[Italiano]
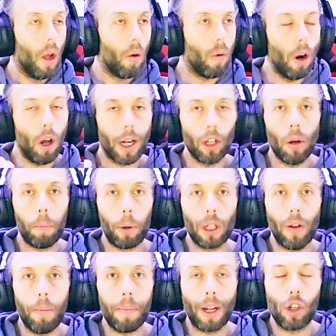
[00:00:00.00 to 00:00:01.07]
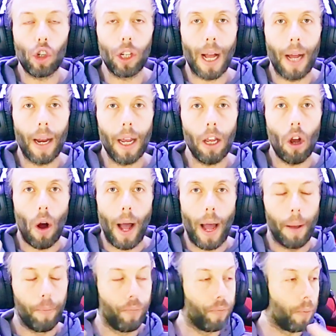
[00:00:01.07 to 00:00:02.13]
Quello che non potevo immaginare io
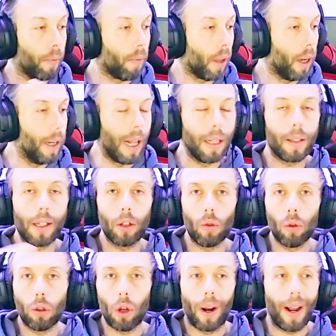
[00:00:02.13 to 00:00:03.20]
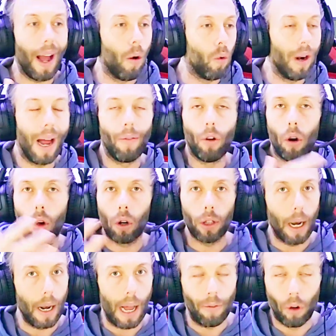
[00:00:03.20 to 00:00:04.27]
è Innanzitutto, raga, un lavoro
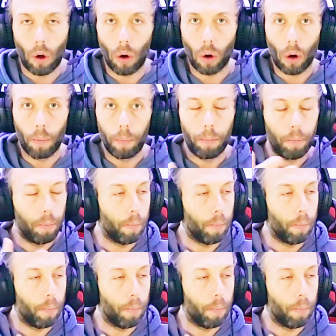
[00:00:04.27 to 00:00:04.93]
nel lavoro.